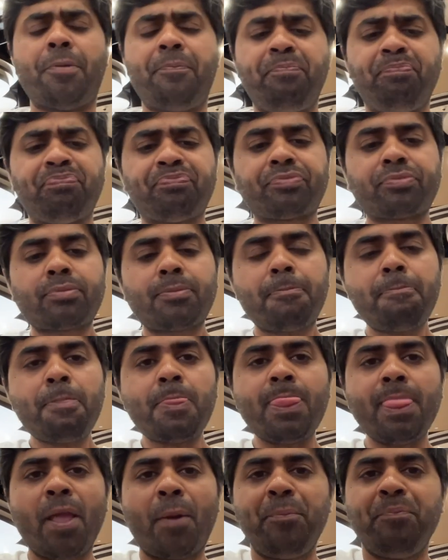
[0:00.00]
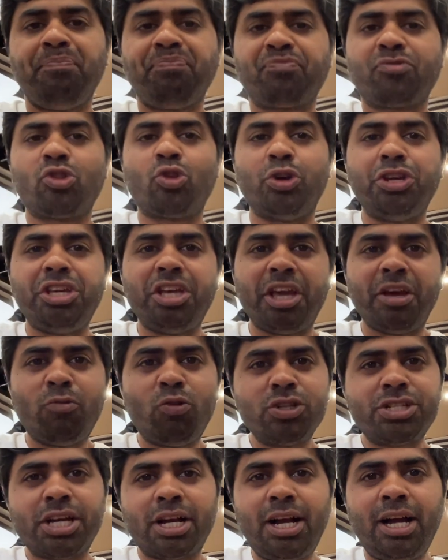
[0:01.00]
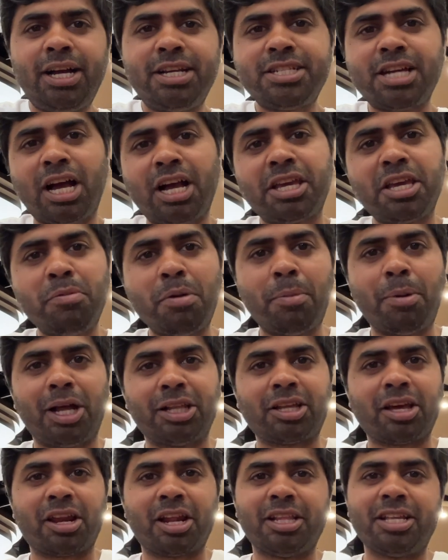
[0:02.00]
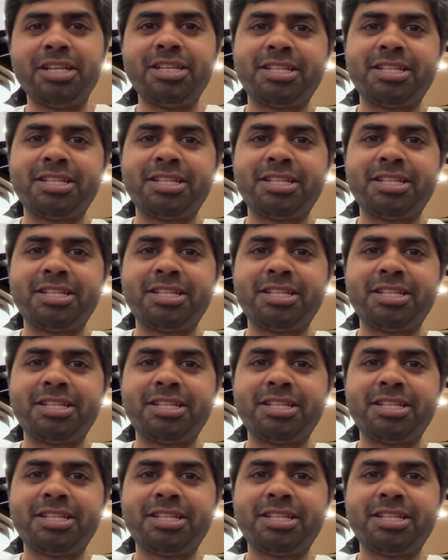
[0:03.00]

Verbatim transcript: हैं तो ये वो जगह है जहाँ की मैं बात कर रहा था